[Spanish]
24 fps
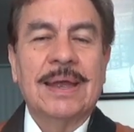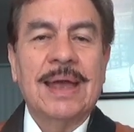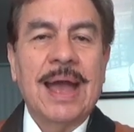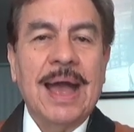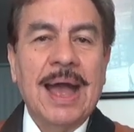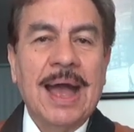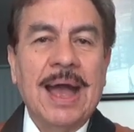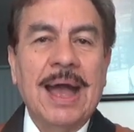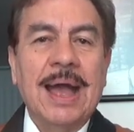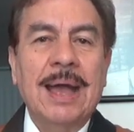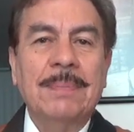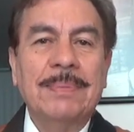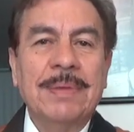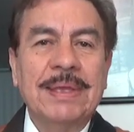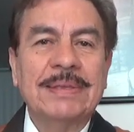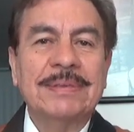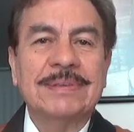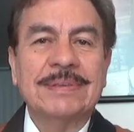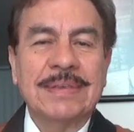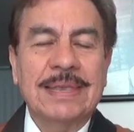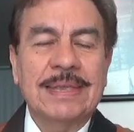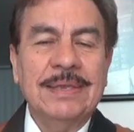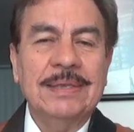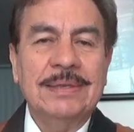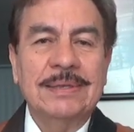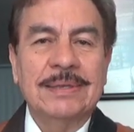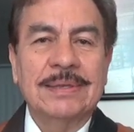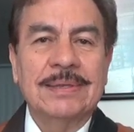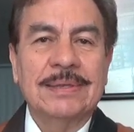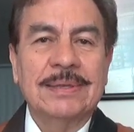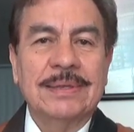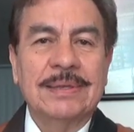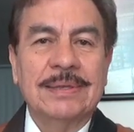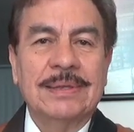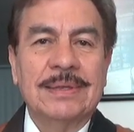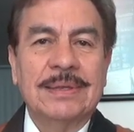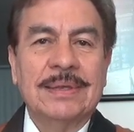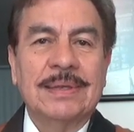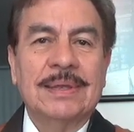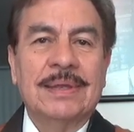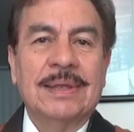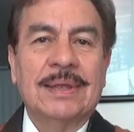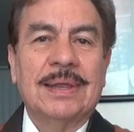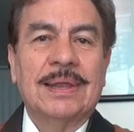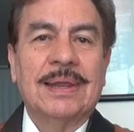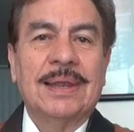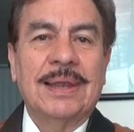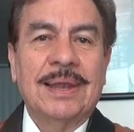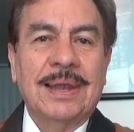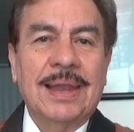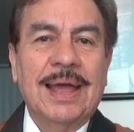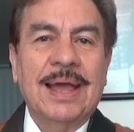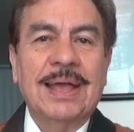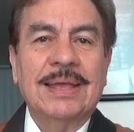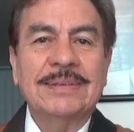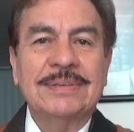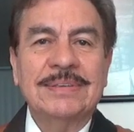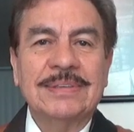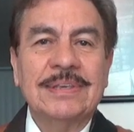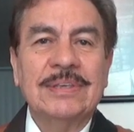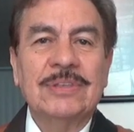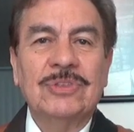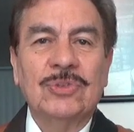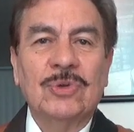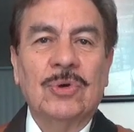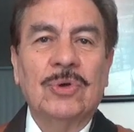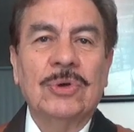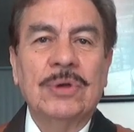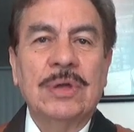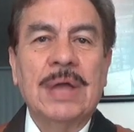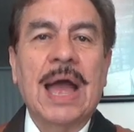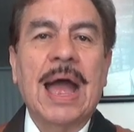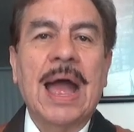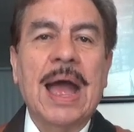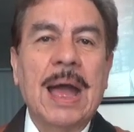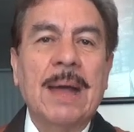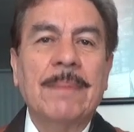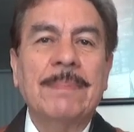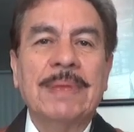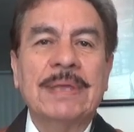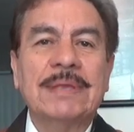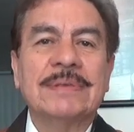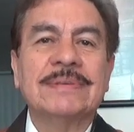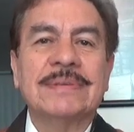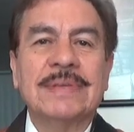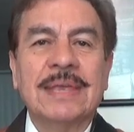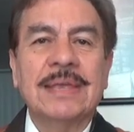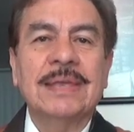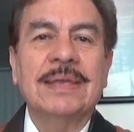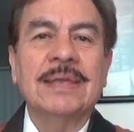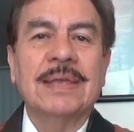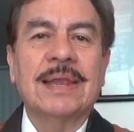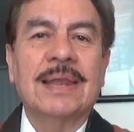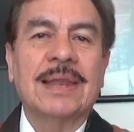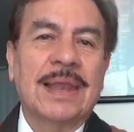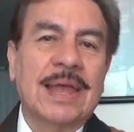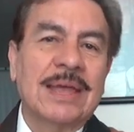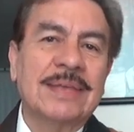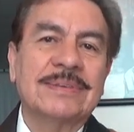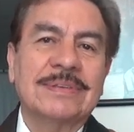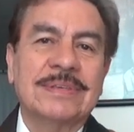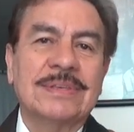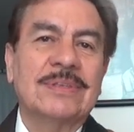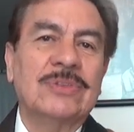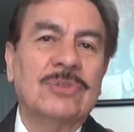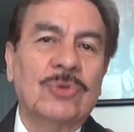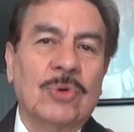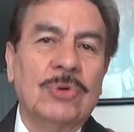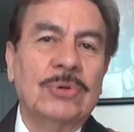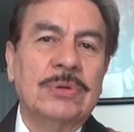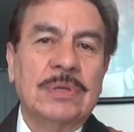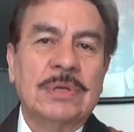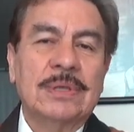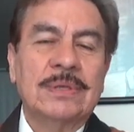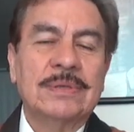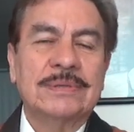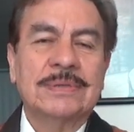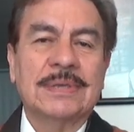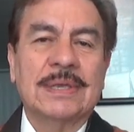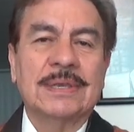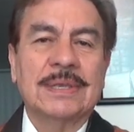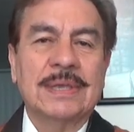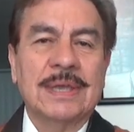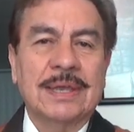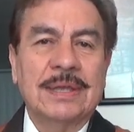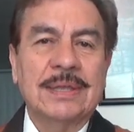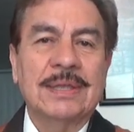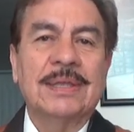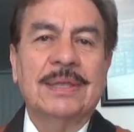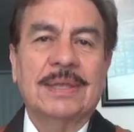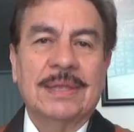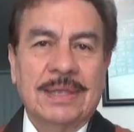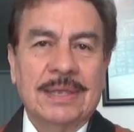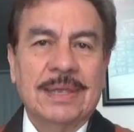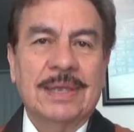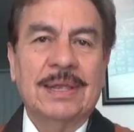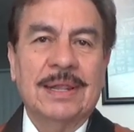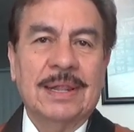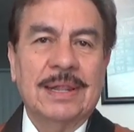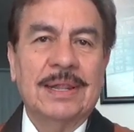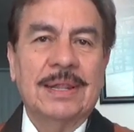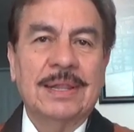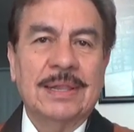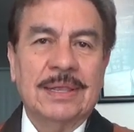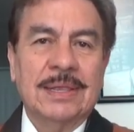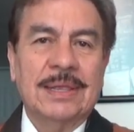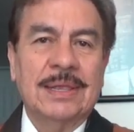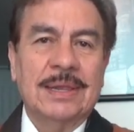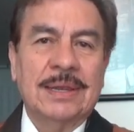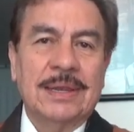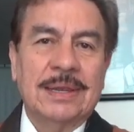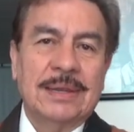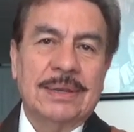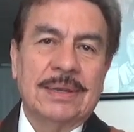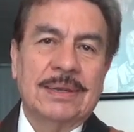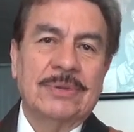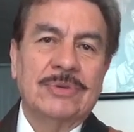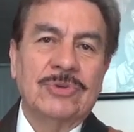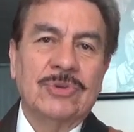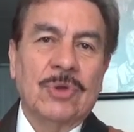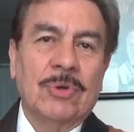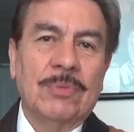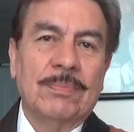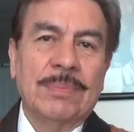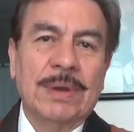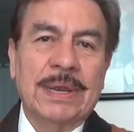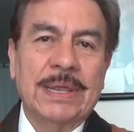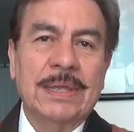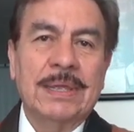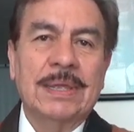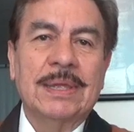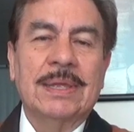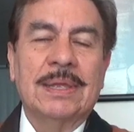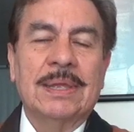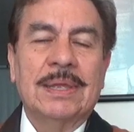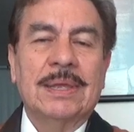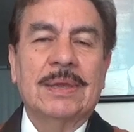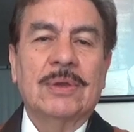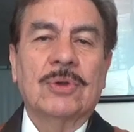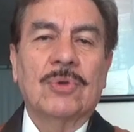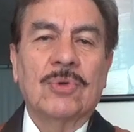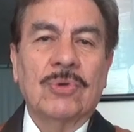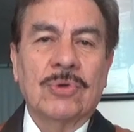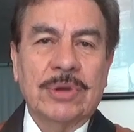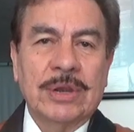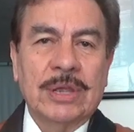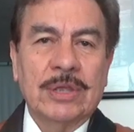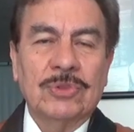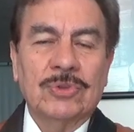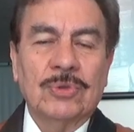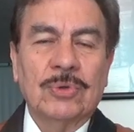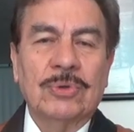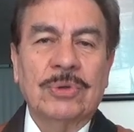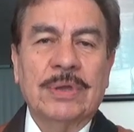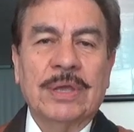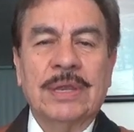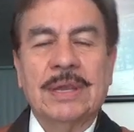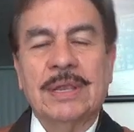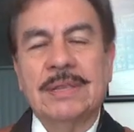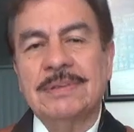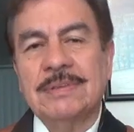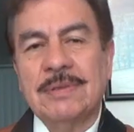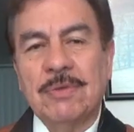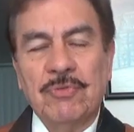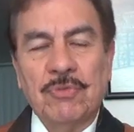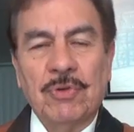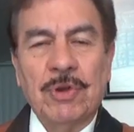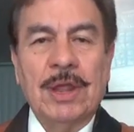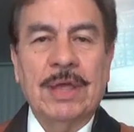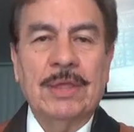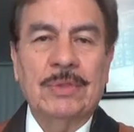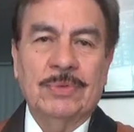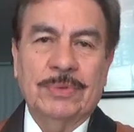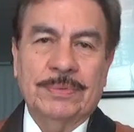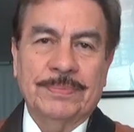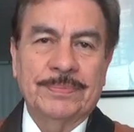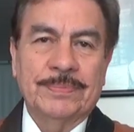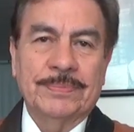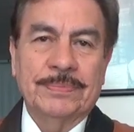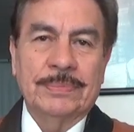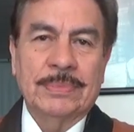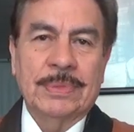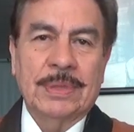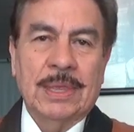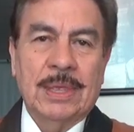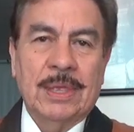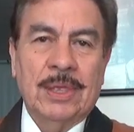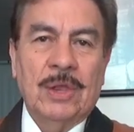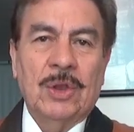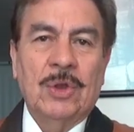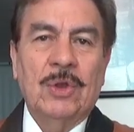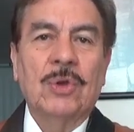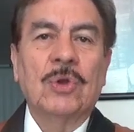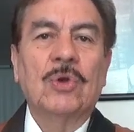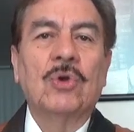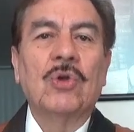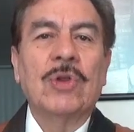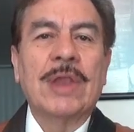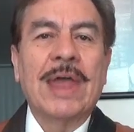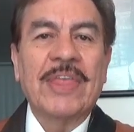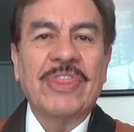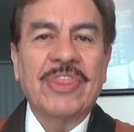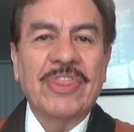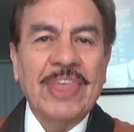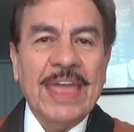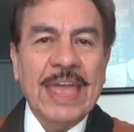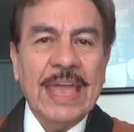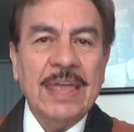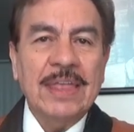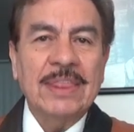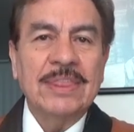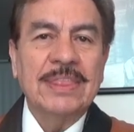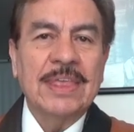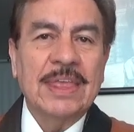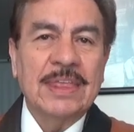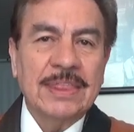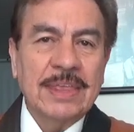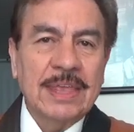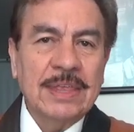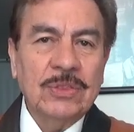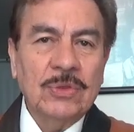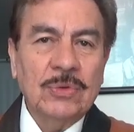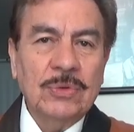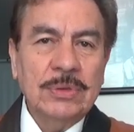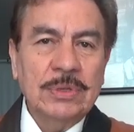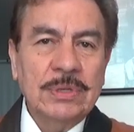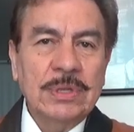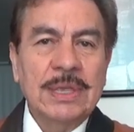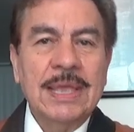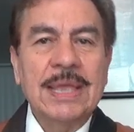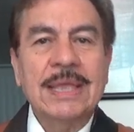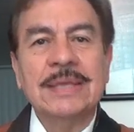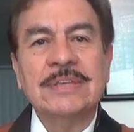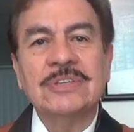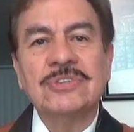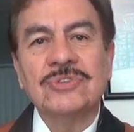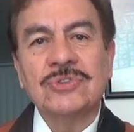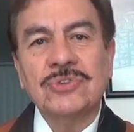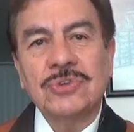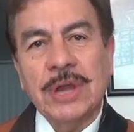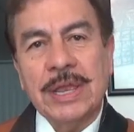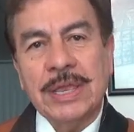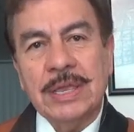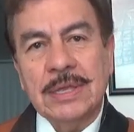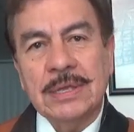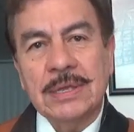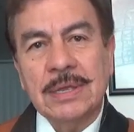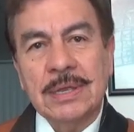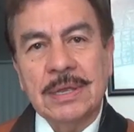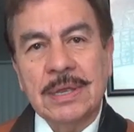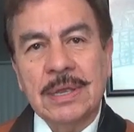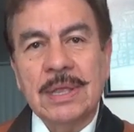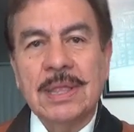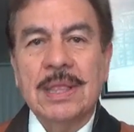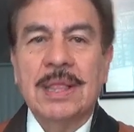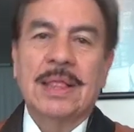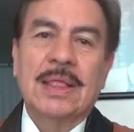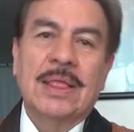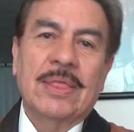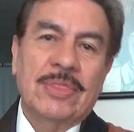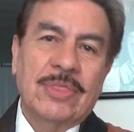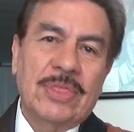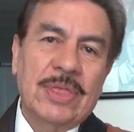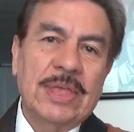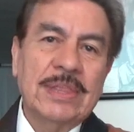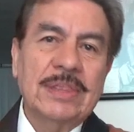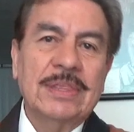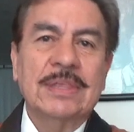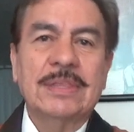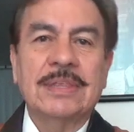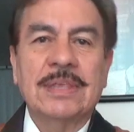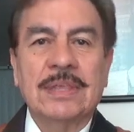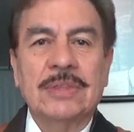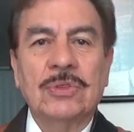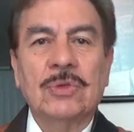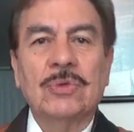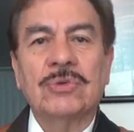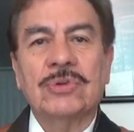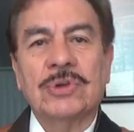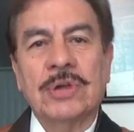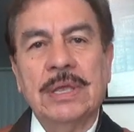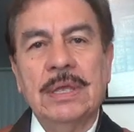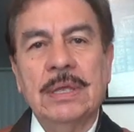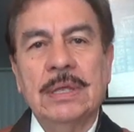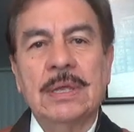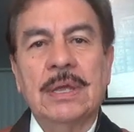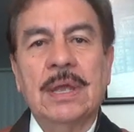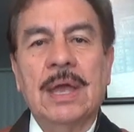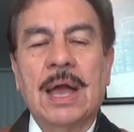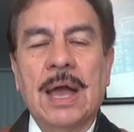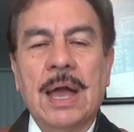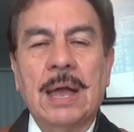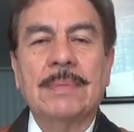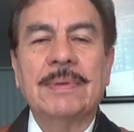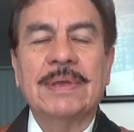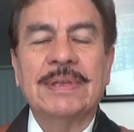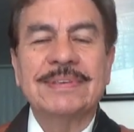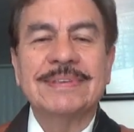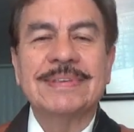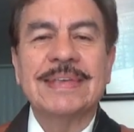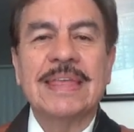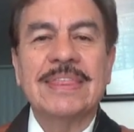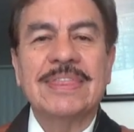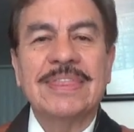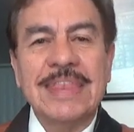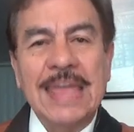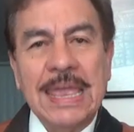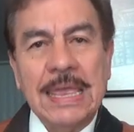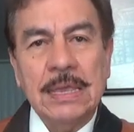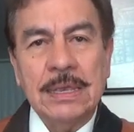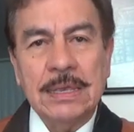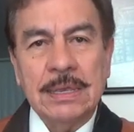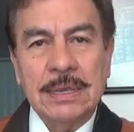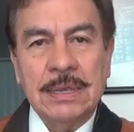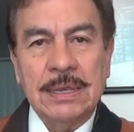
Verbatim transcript: A, B, C. La, si, do. A, B, C. La, si, do. Sería el, el nombre correcto en el cifrado. Luego, la D de dedo es re D D, D, Do, re, A, B, C, D.